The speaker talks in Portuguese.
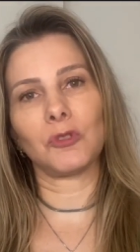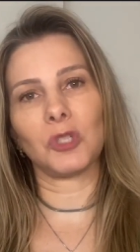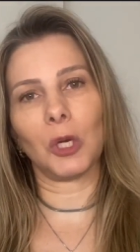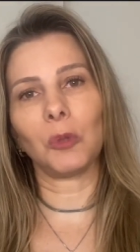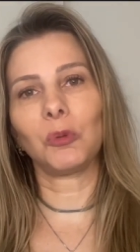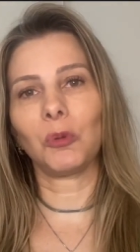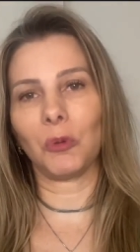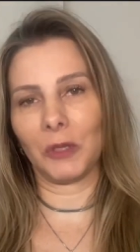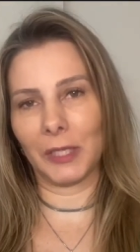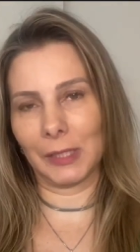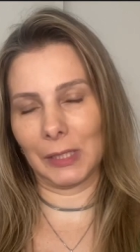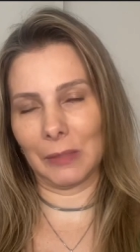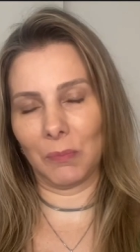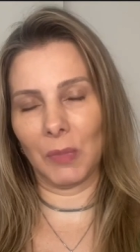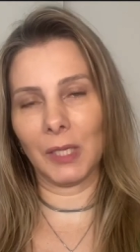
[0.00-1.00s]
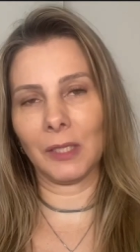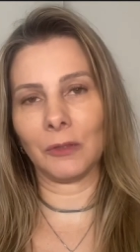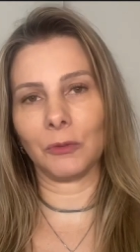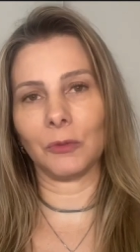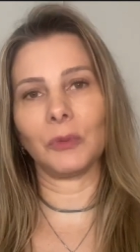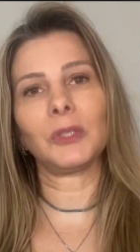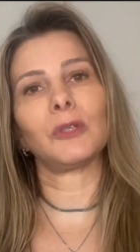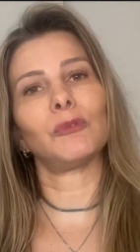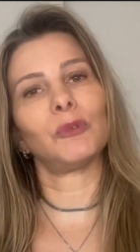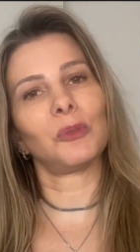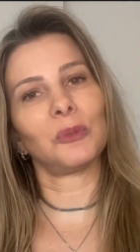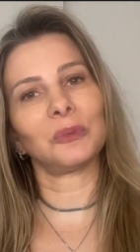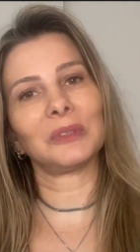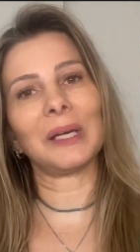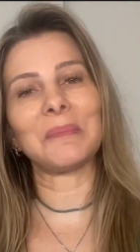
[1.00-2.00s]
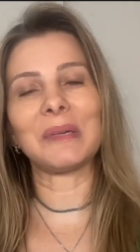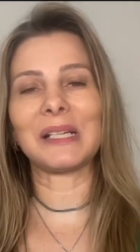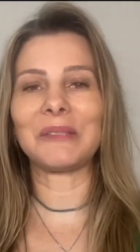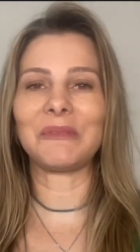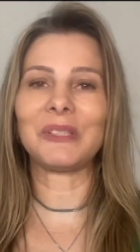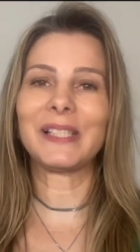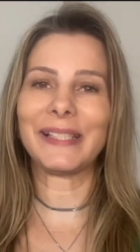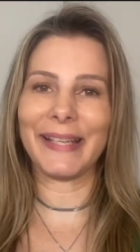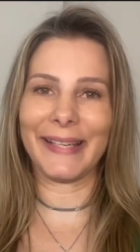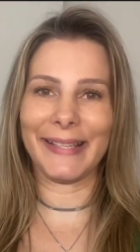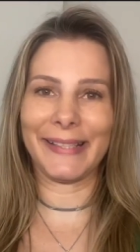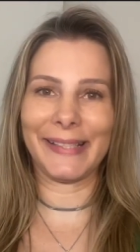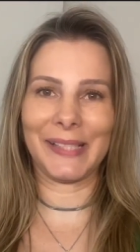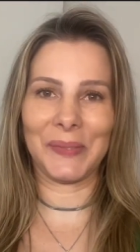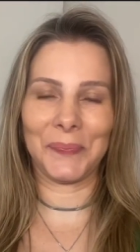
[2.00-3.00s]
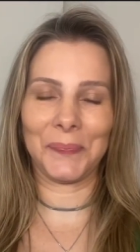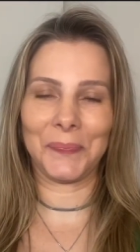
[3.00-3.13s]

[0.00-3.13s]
autoconhecimento que eu vou contar para vocês.